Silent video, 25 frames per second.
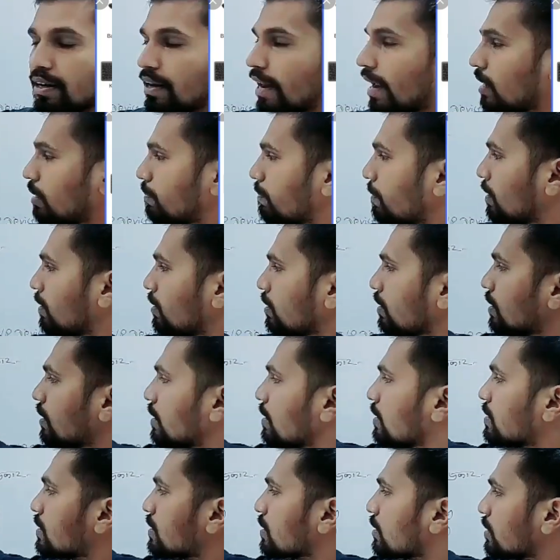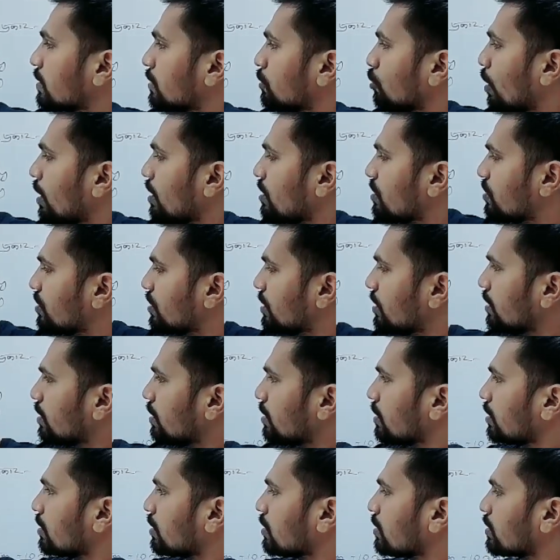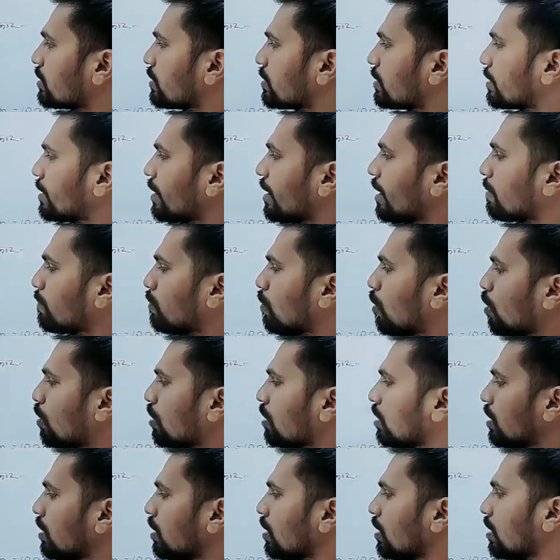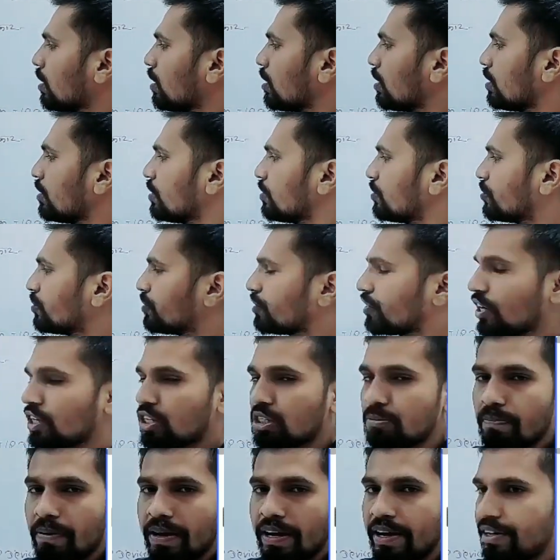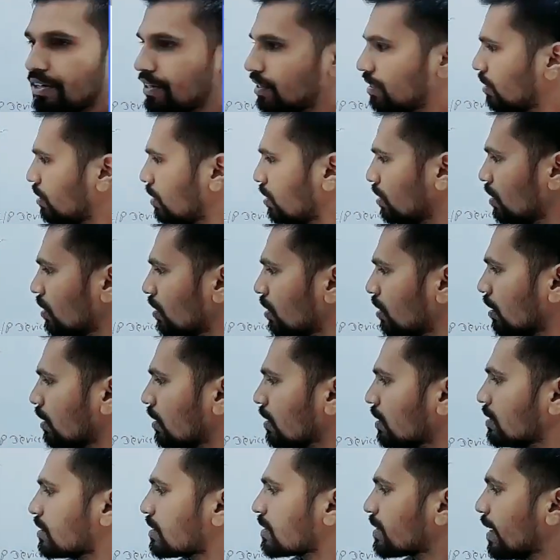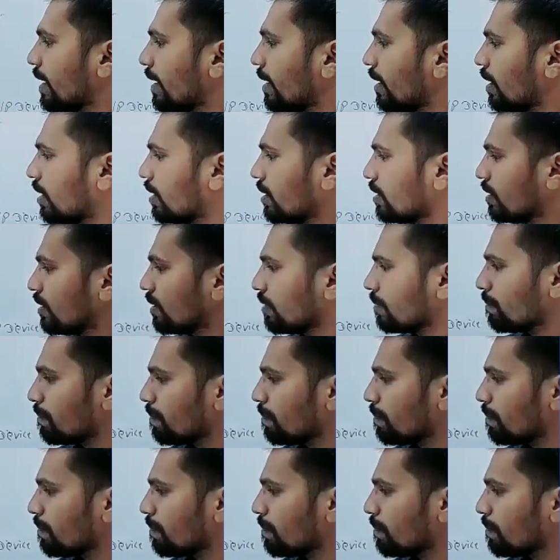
लाइट पेन इस जो है स्टिक ट्रैक बॉल टच पैड स्कैनर